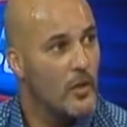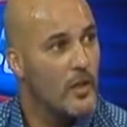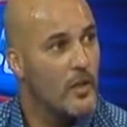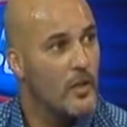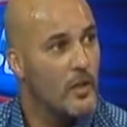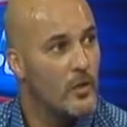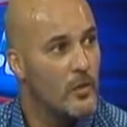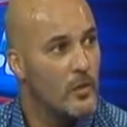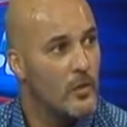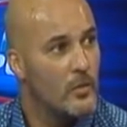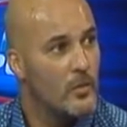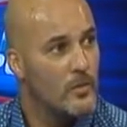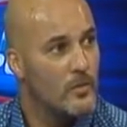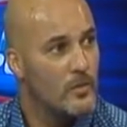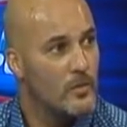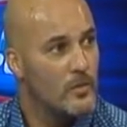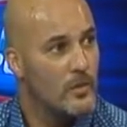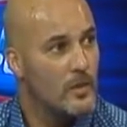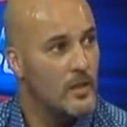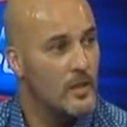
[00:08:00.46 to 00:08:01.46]
jugadores del
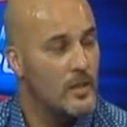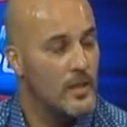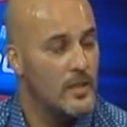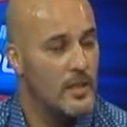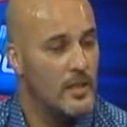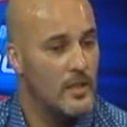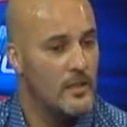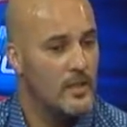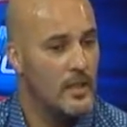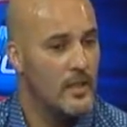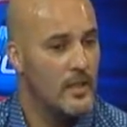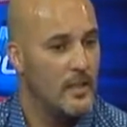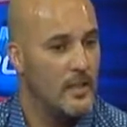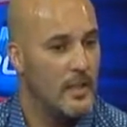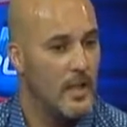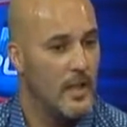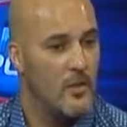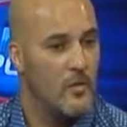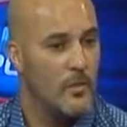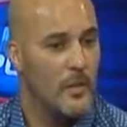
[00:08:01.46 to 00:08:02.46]
club, eh, ya
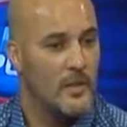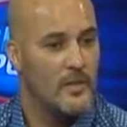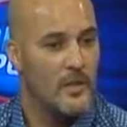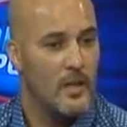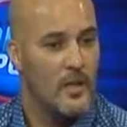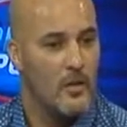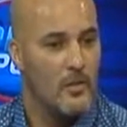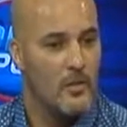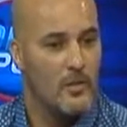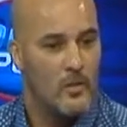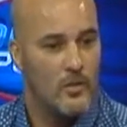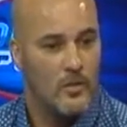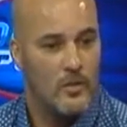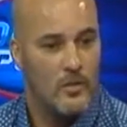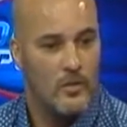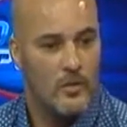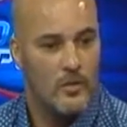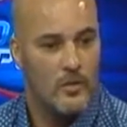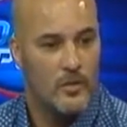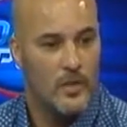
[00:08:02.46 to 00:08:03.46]
desde el año pasado,